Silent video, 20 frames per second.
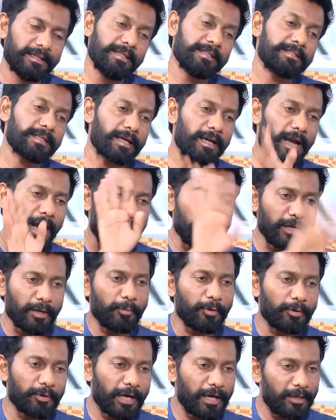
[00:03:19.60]
ఈసారి ఆడినే
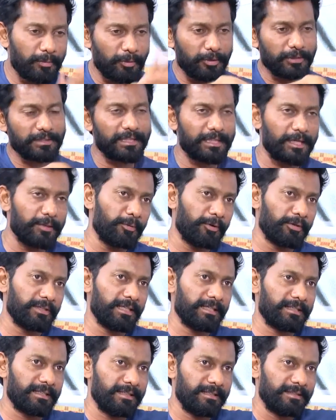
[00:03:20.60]
పొగుడు అని పొగిడితే నన్ను
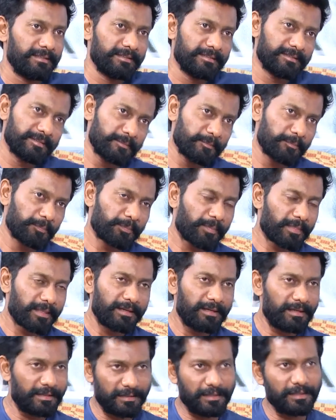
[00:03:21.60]
పొగిడినట్టు అని
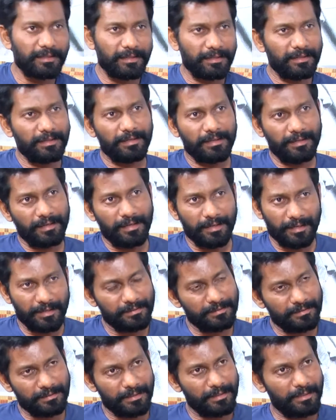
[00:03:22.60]
అంటే
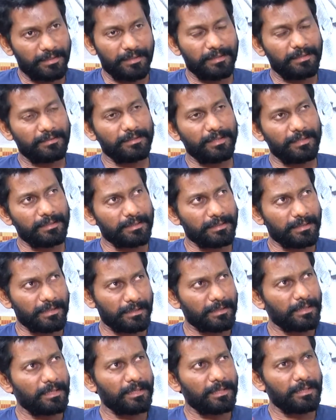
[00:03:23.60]
అంత దానికి
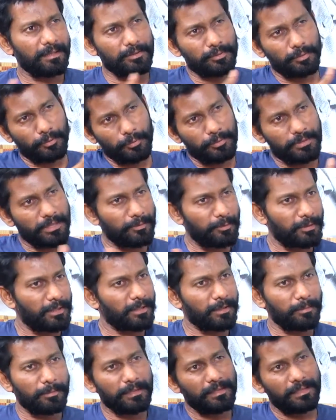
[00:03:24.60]
వెనకాల సుక్కు సార్
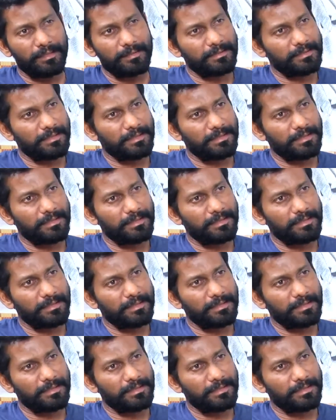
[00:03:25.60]
ఉన్నారు కాబట్టి ఇదంతా